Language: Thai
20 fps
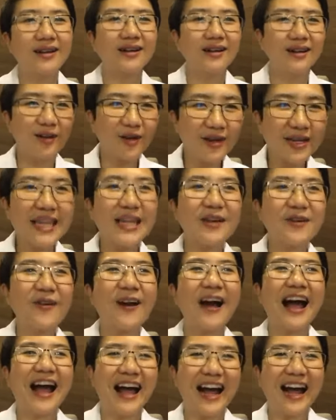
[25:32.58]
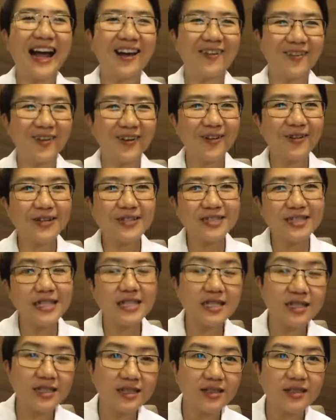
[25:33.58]
ก็ดีกว่าค่ะ เพราะว่าจริ
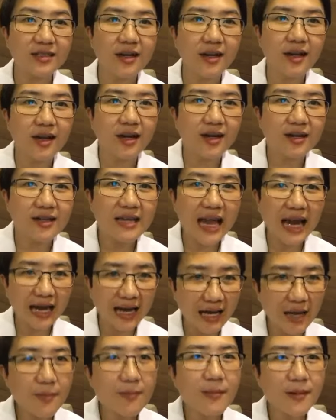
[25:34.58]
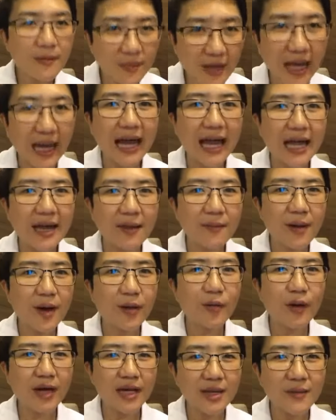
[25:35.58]
งๆ คือ อยากให้ไม่มีอะไรมาก
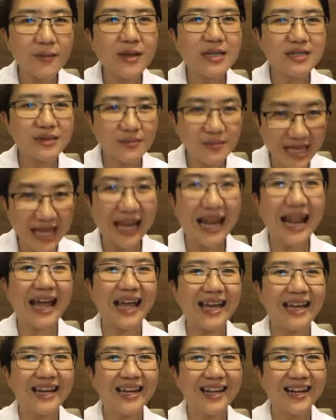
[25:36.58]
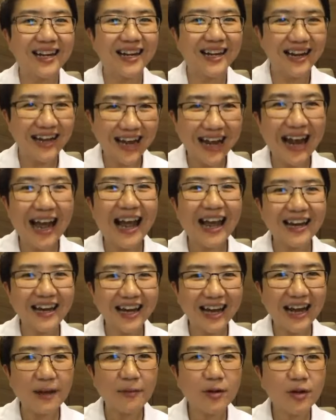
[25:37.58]
กว่าที่มันจะมีอะไรนะคะ
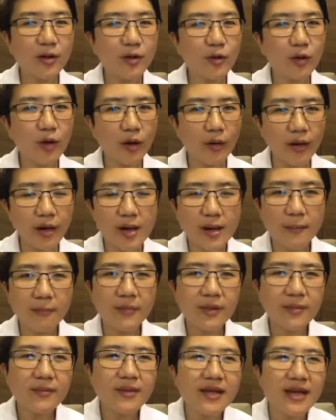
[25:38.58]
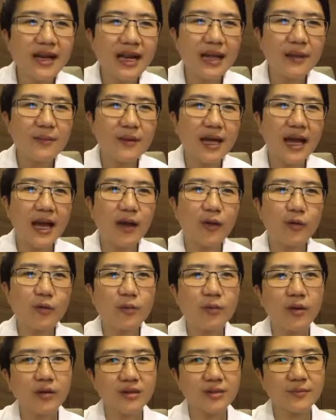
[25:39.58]
นะคะ ไม่ต้องกลัวไม่มีอะไรไปหาคุณ
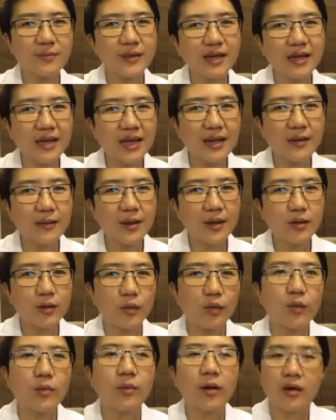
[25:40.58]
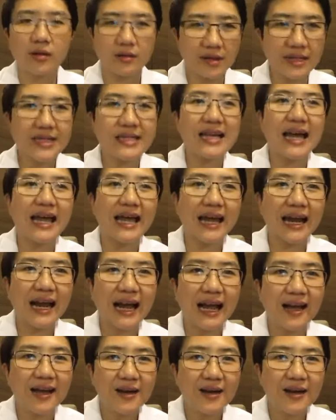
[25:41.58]
หมอจะเป็นอะไรไหมโอ้คุณหมอดีใจค่ะ